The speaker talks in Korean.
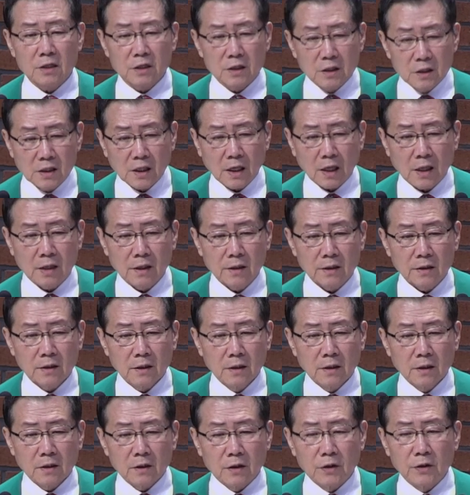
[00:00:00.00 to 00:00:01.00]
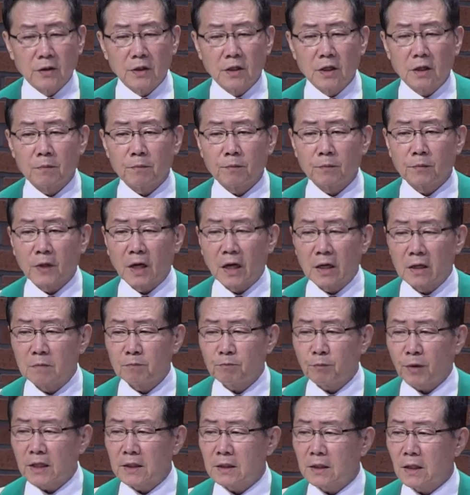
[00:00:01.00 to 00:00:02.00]
지자 그들이
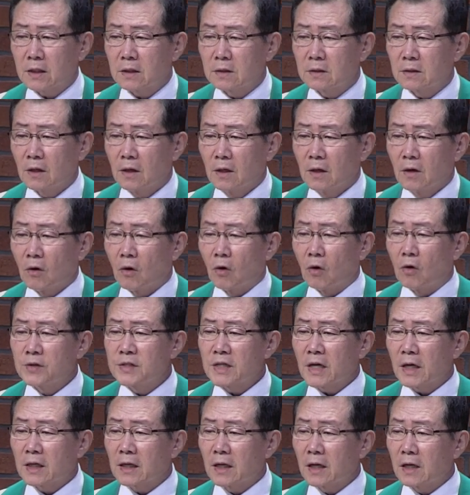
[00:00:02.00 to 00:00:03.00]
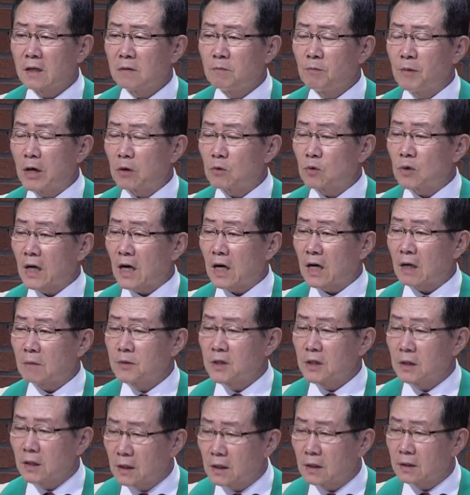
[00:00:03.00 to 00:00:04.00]
내린 판단은 언약계를 메고
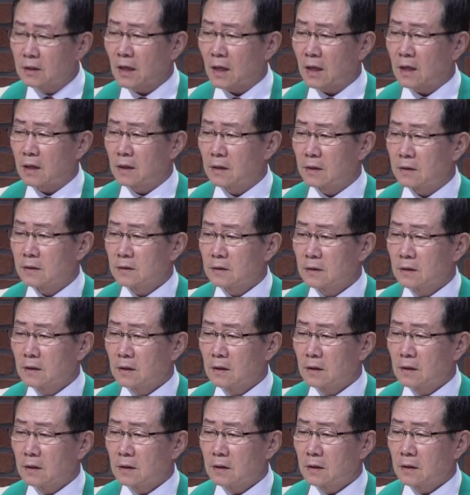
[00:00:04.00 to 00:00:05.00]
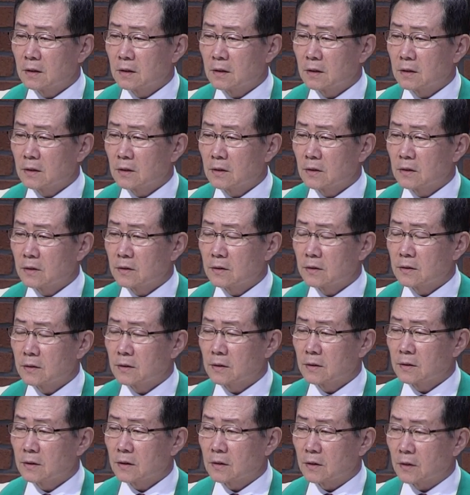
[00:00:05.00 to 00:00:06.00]
나가면 이긴다.
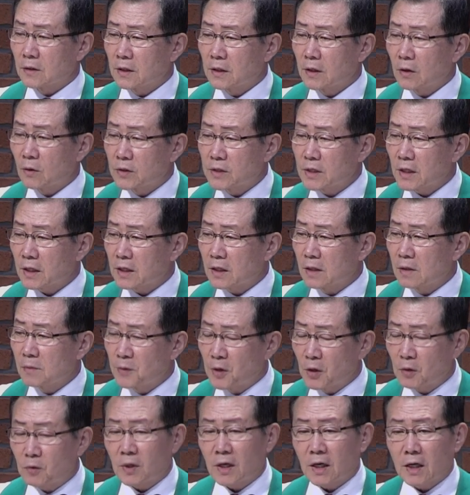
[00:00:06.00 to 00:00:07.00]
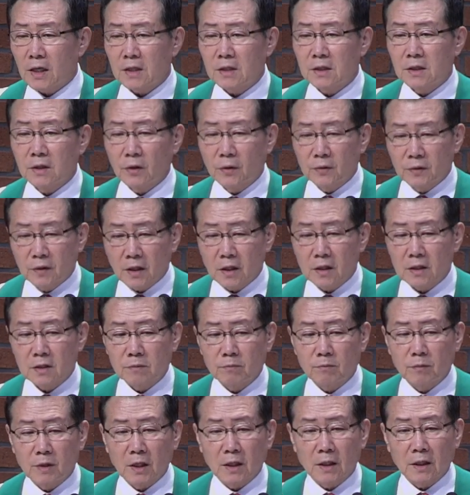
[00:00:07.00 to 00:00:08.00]
그런데 언약계를 메고 나갔을 때 어떻게
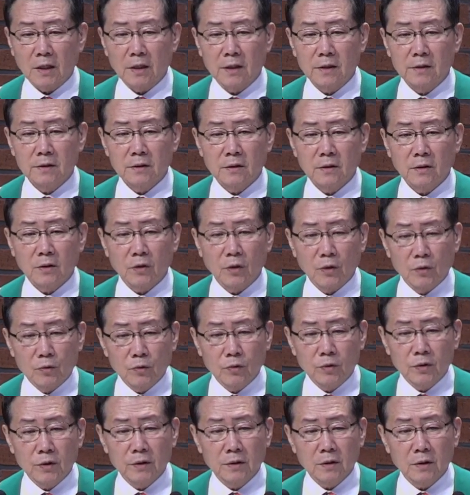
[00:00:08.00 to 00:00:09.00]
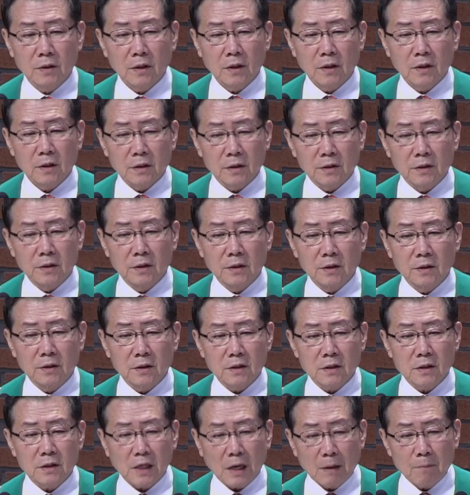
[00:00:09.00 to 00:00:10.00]
했습니까? 결국은
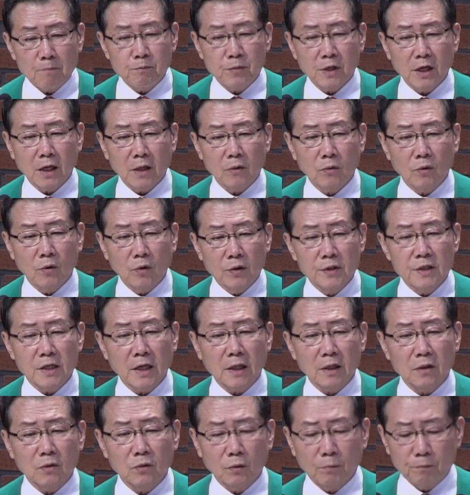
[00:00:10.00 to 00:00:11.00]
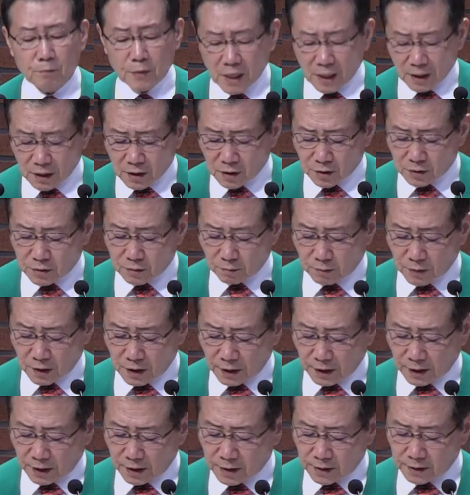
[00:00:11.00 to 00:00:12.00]
그들은 참패하고 언약계도
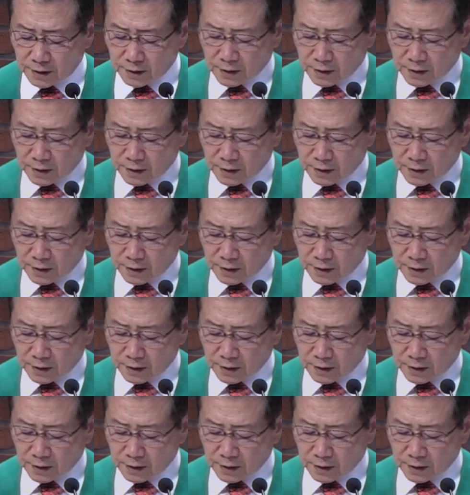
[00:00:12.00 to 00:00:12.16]
빼앗겼습니다.